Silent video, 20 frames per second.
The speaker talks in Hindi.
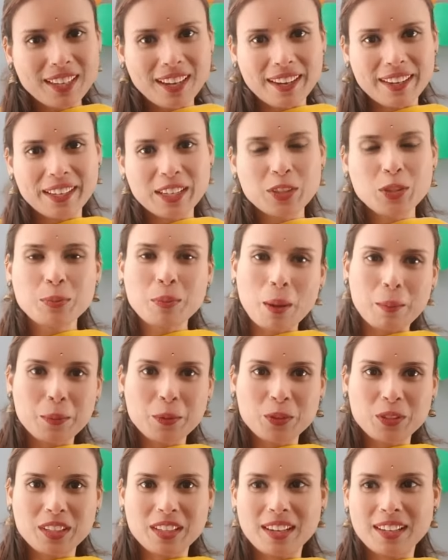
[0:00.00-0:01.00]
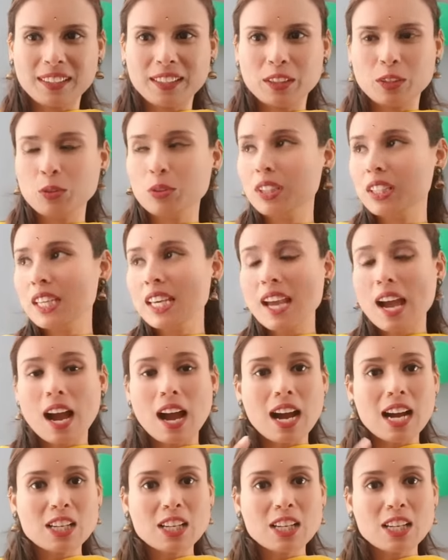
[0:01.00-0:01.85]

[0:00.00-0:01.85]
दिखाने का तो मैं आपको दिखा देती हूँ देखिए